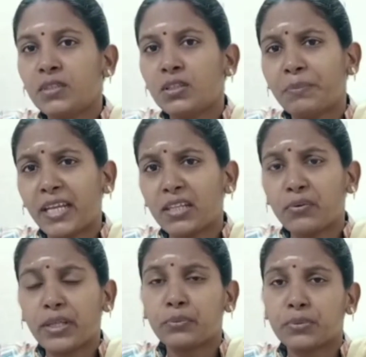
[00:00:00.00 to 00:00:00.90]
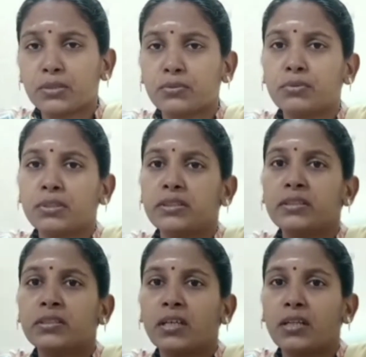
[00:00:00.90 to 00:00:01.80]
மனிதனுடைய உடற்கூறு
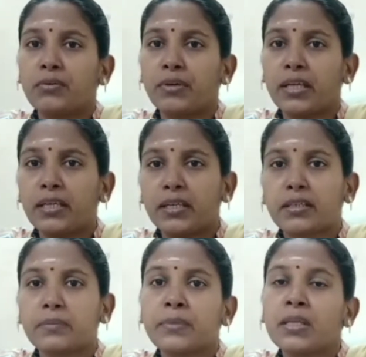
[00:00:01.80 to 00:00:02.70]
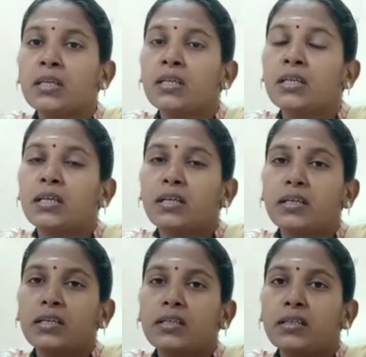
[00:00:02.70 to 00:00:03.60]
அதனுடைய இயக்கம்
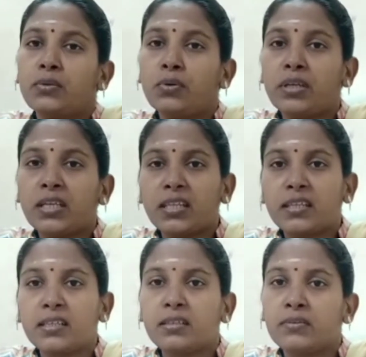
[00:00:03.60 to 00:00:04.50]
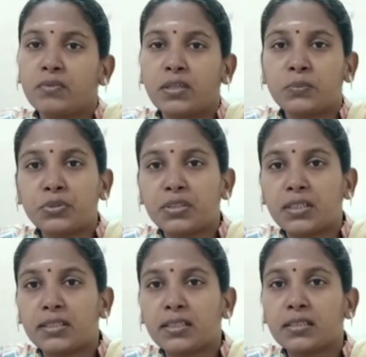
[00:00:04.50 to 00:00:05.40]
நோய் எறிதல் வருமுன்
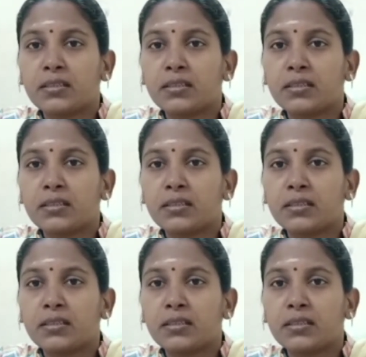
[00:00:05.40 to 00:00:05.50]
காத்தல்